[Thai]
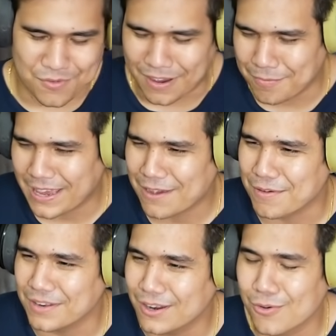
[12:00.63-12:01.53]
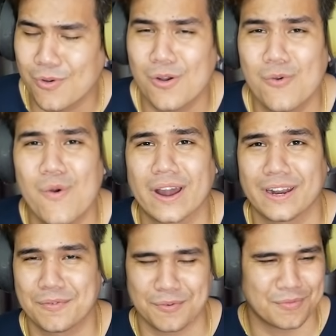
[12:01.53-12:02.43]
ฟังเพลงแบบนี้แล้วกูก็ง่วง
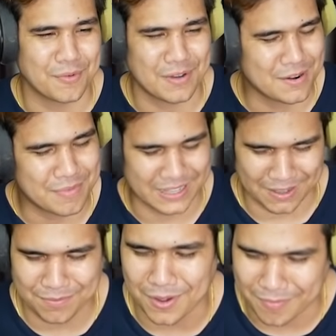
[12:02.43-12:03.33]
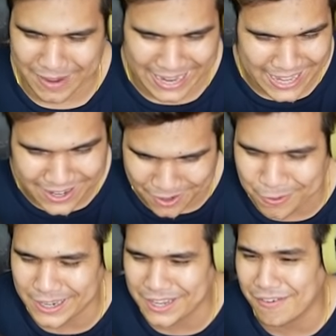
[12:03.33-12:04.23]
นะผมผมว่าเราไปคลิปต่อไปให้เร็ว
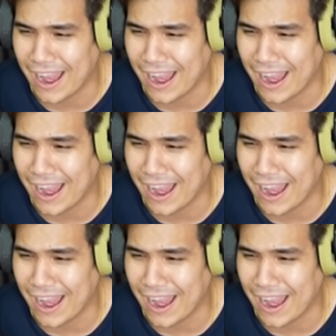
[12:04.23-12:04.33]
เลยดีก